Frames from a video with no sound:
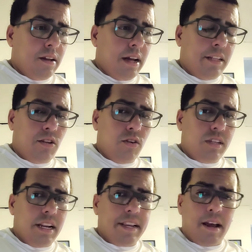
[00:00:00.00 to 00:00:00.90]
A esto no
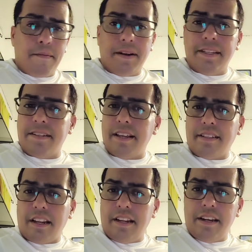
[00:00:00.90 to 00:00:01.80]
se le llama ni
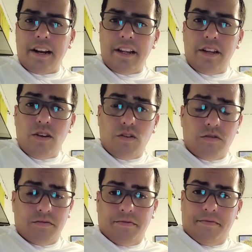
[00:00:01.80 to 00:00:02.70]
secta ni
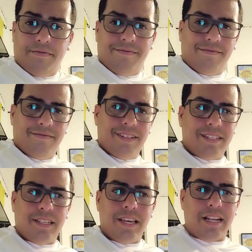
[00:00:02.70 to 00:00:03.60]
religión, ni
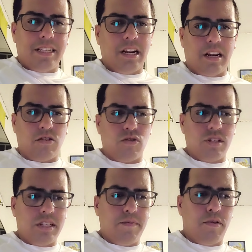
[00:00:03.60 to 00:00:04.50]
siquiera se le
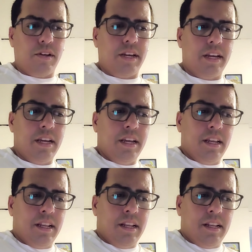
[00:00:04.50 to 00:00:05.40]
reconoce así porque
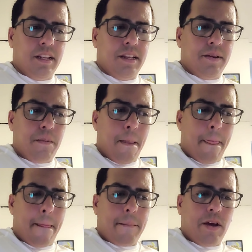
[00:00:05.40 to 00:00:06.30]

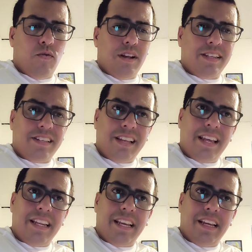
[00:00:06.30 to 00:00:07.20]
es una
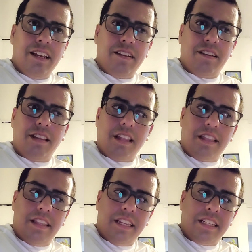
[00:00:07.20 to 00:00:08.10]
serie de
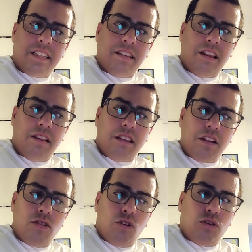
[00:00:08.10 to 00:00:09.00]

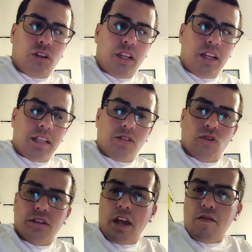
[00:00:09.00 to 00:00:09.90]
distintas doctrinas
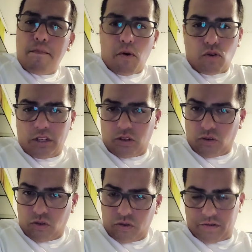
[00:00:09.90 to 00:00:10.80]
donde hay un poco de
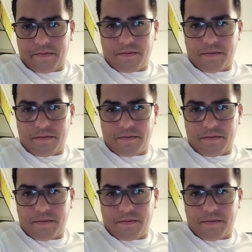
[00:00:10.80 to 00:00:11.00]
todo.